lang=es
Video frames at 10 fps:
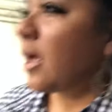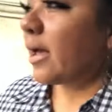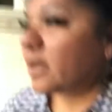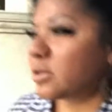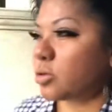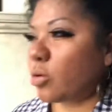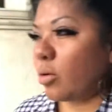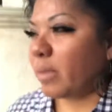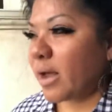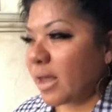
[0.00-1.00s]
Es
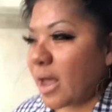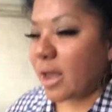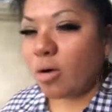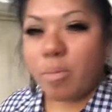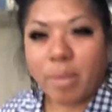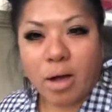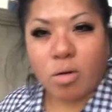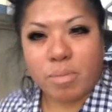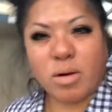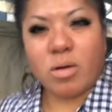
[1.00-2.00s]
un maquillaje
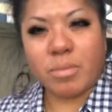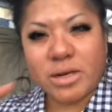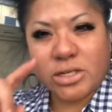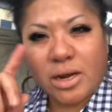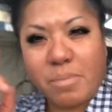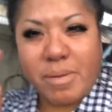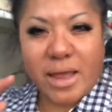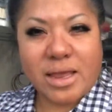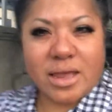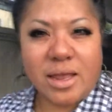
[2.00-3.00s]
opaco, pero no me eché el
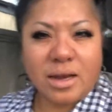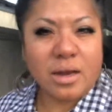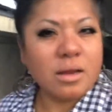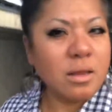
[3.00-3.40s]
baking.